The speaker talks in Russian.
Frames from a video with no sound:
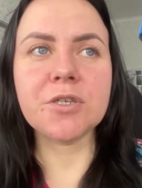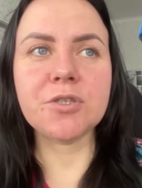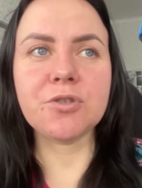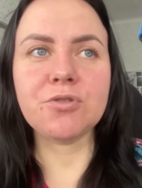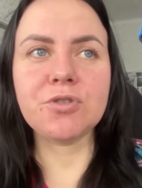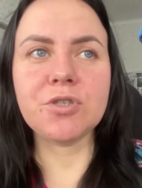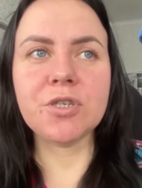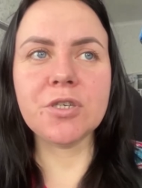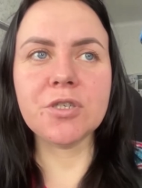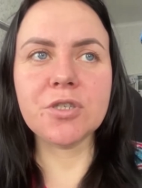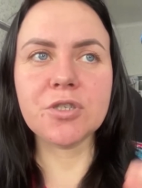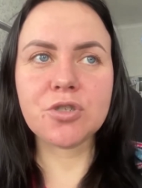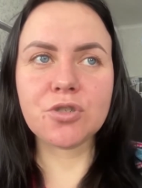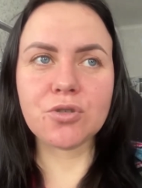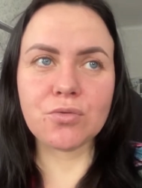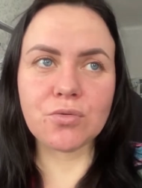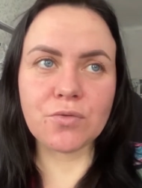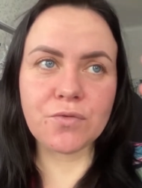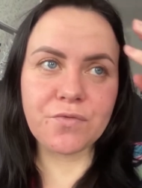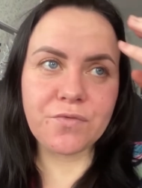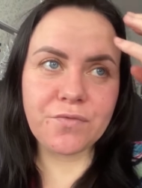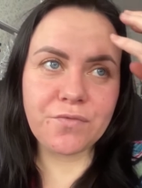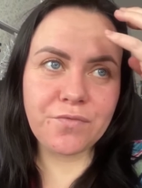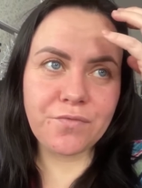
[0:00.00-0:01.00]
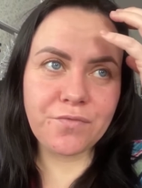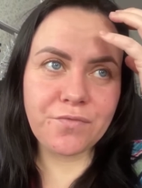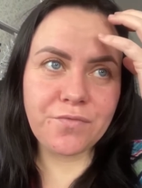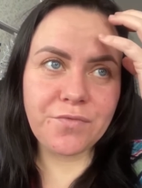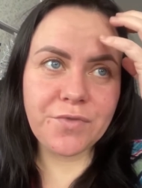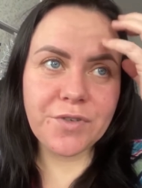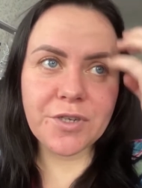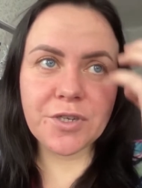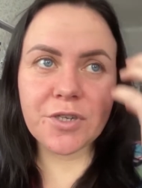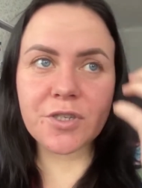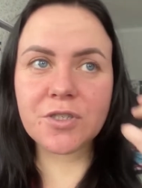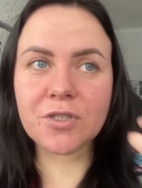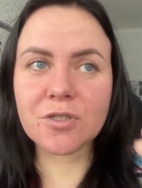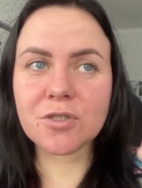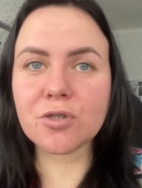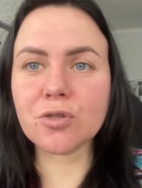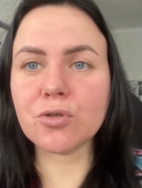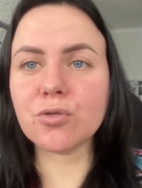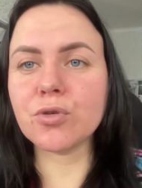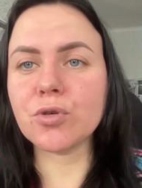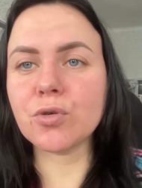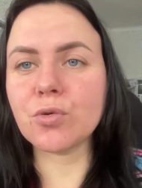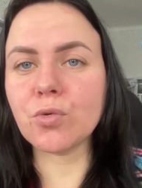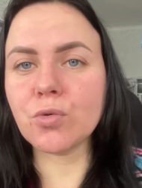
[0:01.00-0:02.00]
ощущение, что верхний
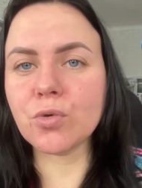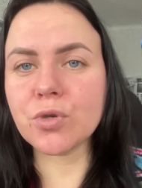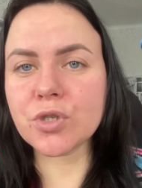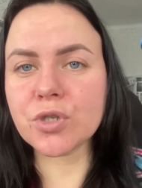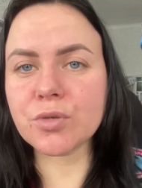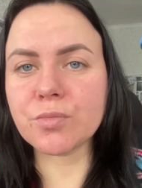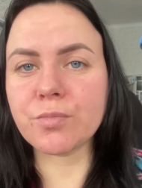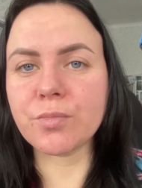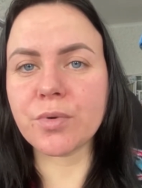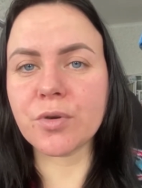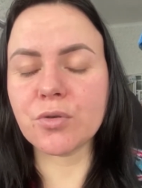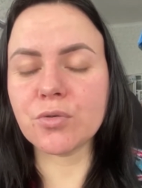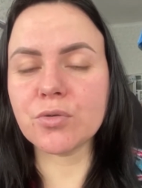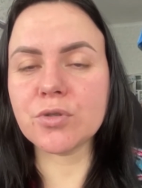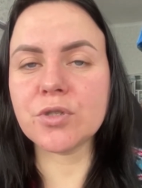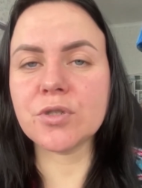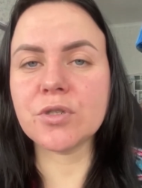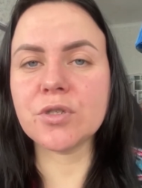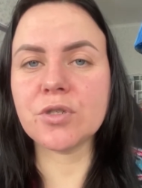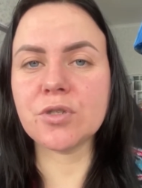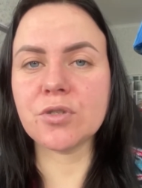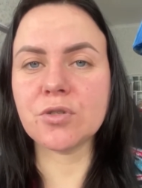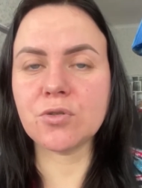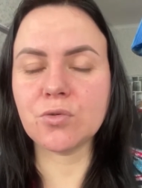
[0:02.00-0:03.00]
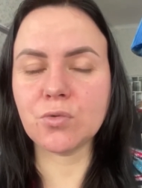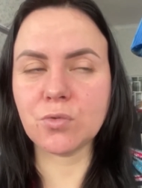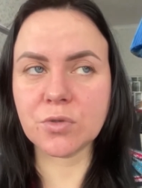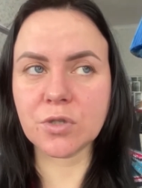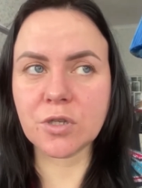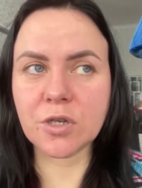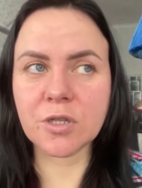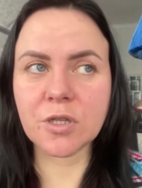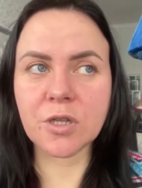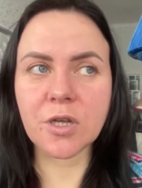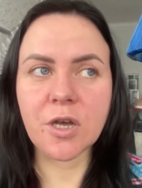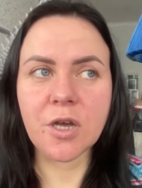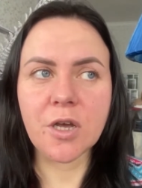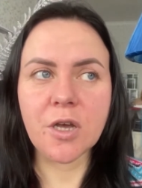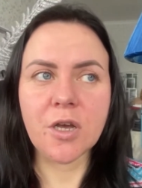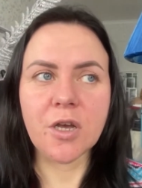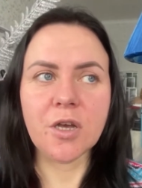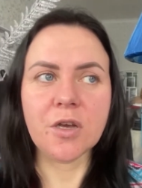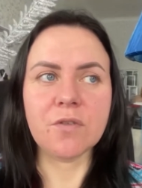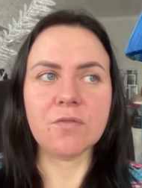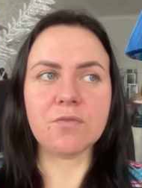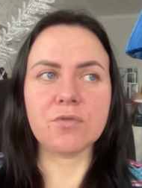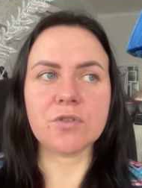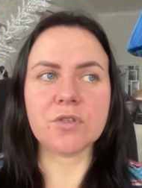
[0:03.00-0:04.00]
слой кожи просто содран
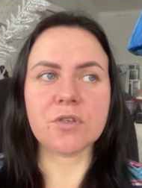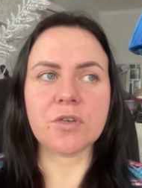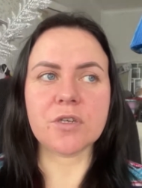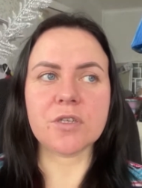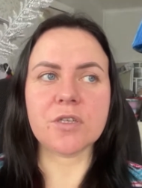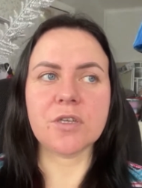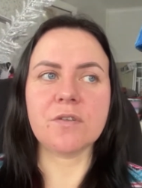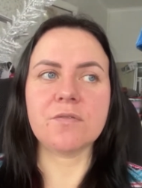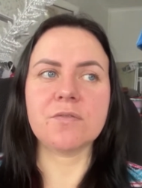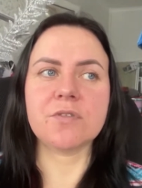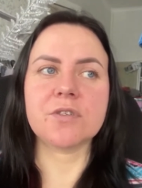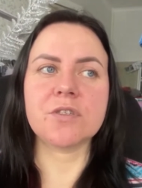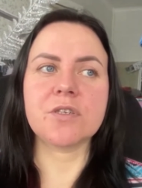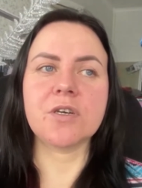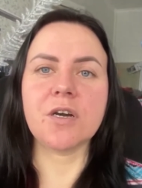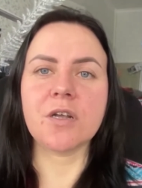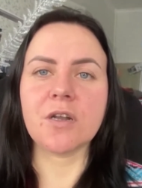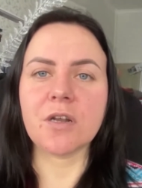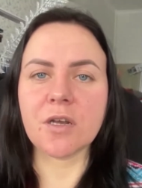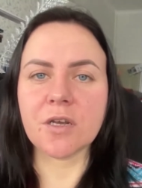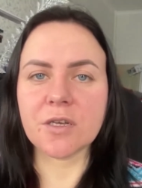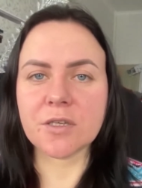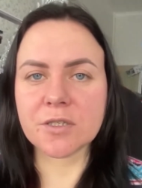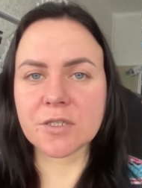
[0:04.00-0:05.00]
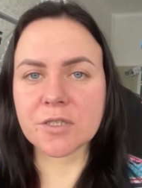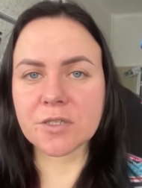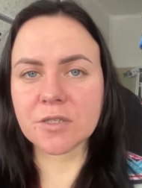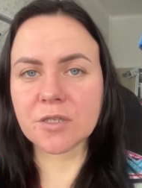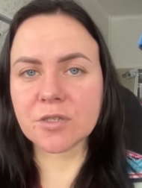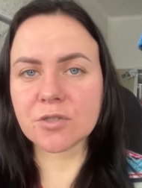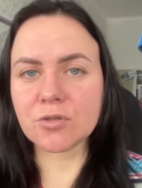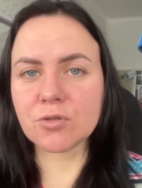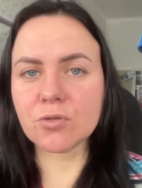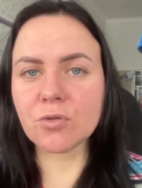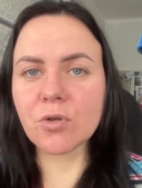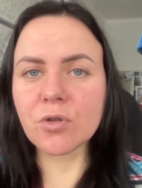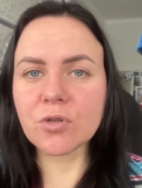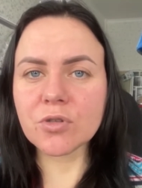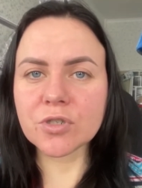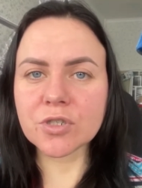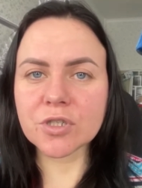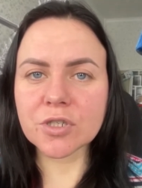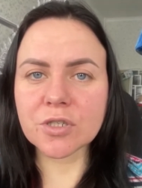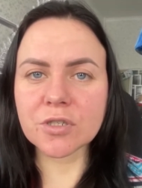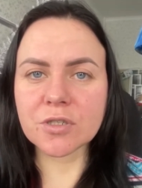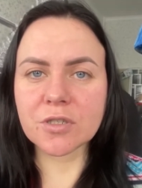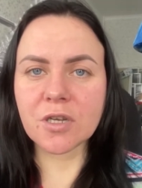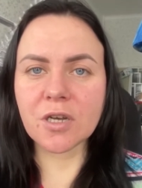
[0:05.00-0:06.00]
вот когда вы сгораете на
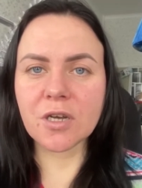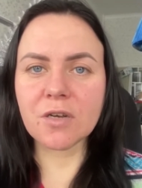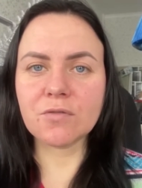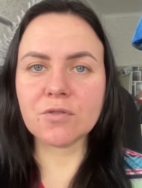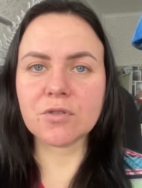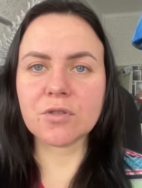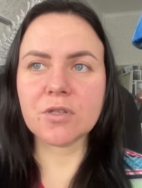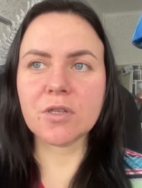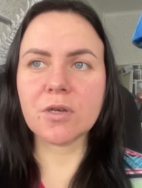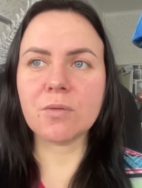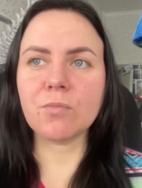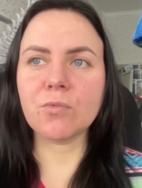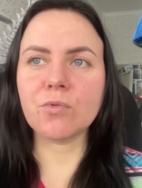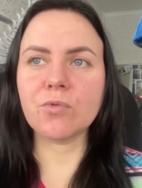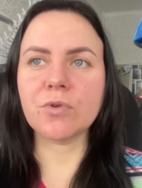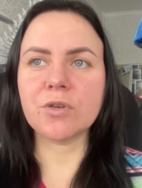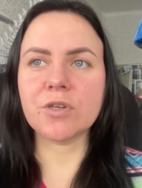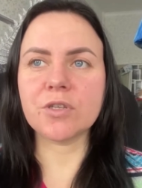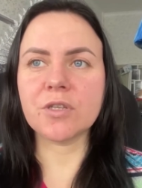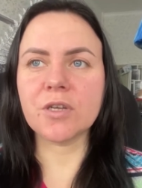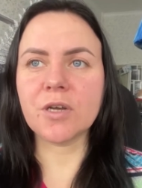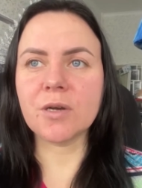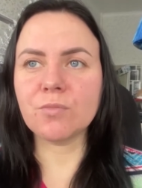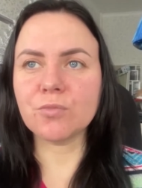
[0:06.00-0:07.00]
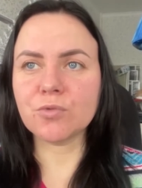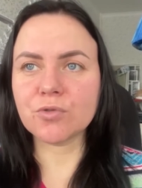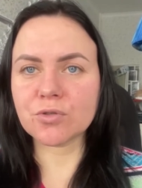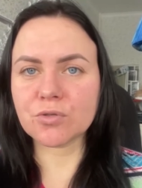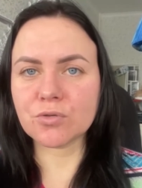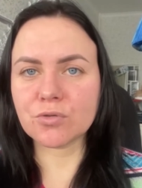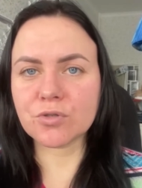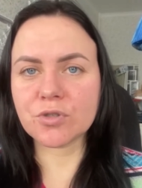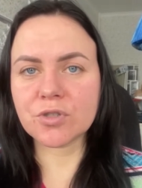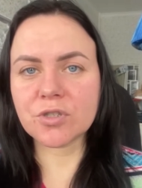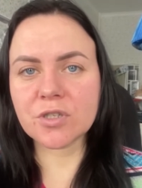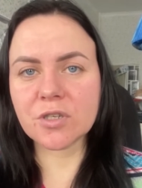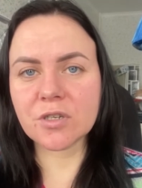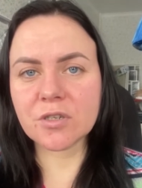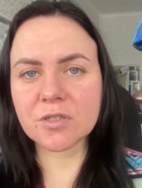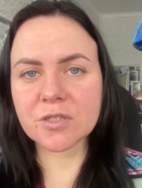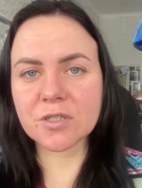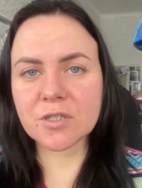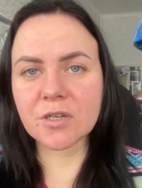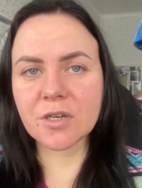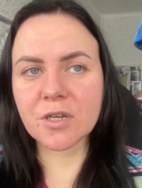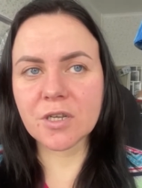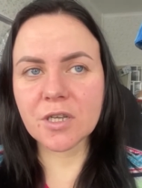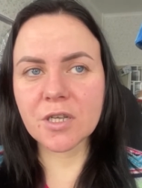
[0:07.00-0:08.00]
солнышке, да, вот на море, да, можно очень сильно
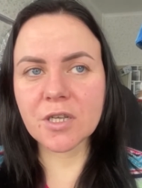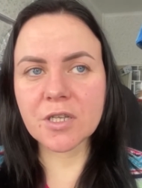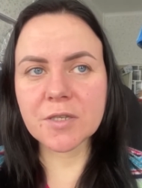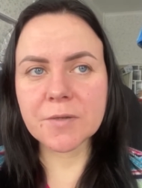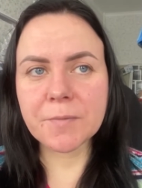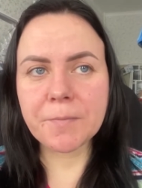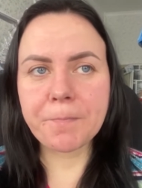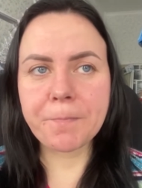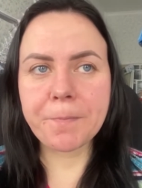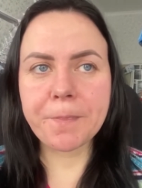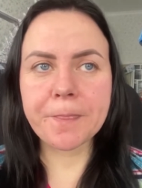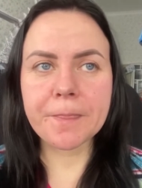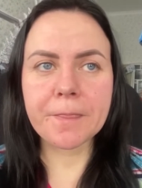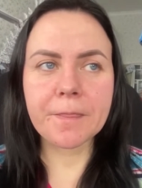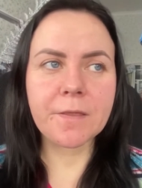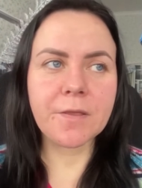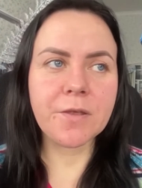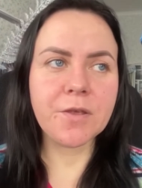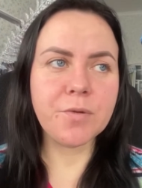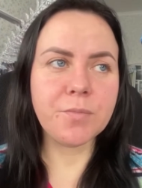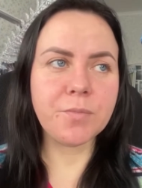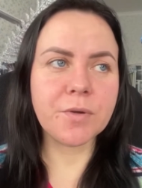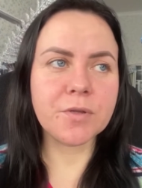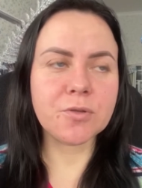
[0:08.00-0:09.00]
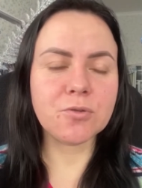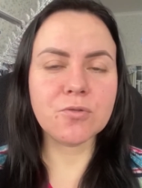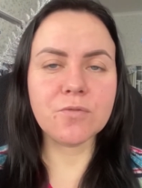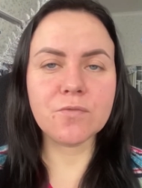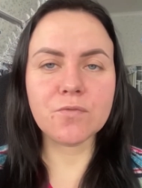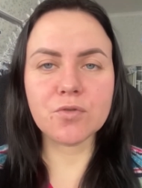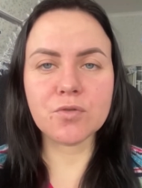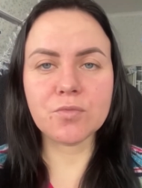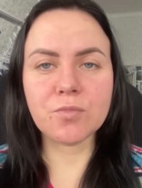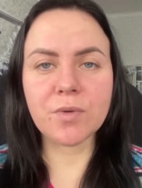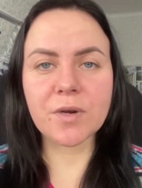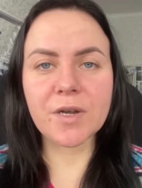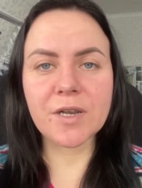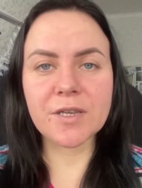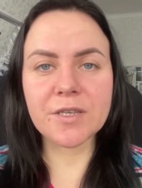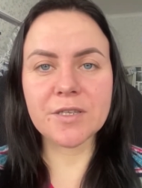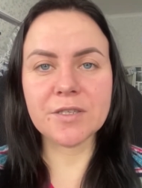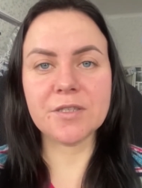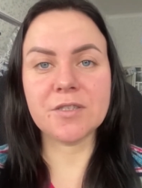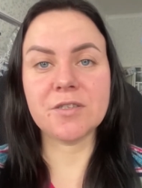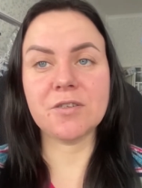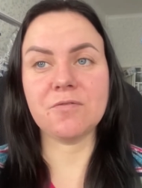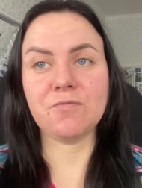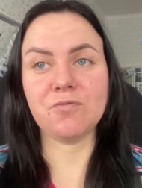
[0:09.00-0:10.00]
сгореть, и потом вот
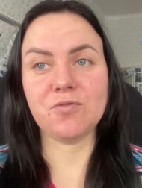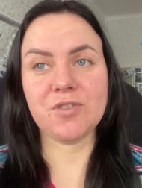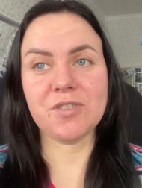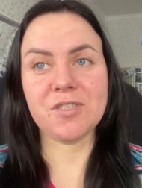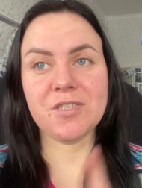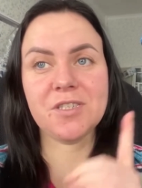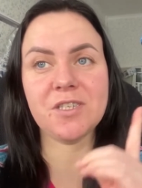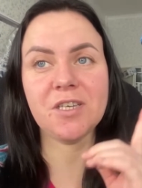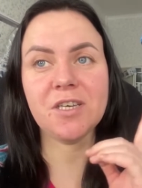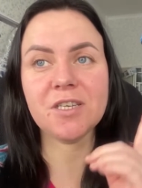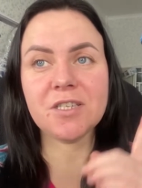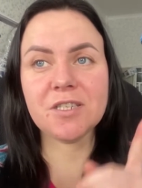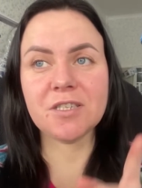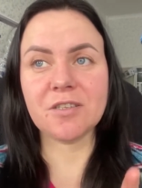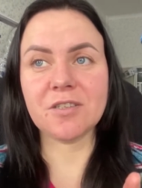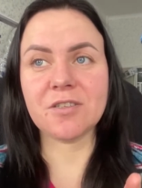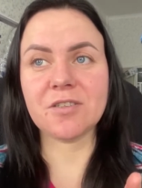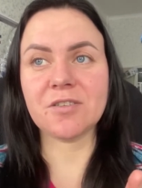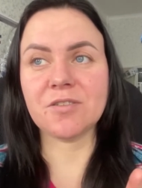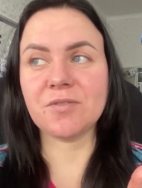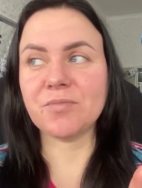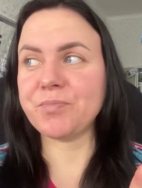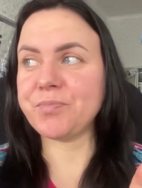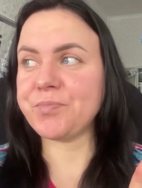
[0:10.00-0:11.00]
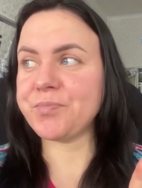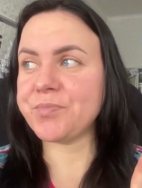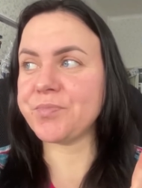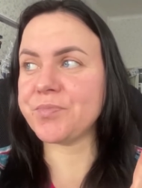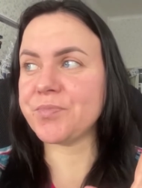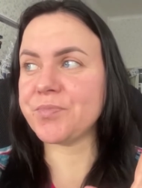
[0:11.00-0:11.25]
болит. Так вот здесь это